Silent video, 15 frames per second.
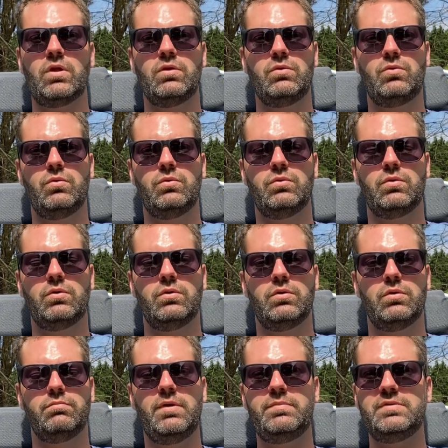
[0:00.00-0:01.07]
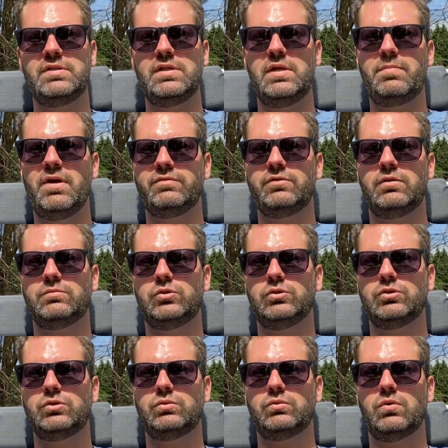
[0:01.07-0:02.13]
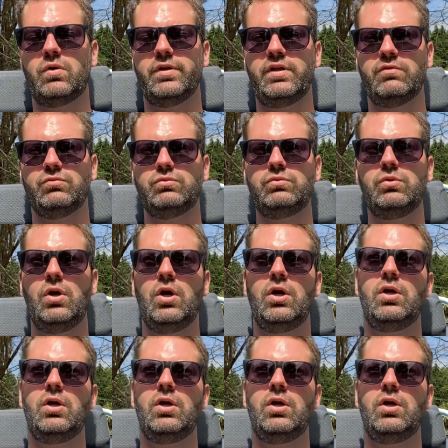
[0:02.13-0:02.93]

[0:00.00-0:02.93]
Donc même si les performances sont au rendez-vous,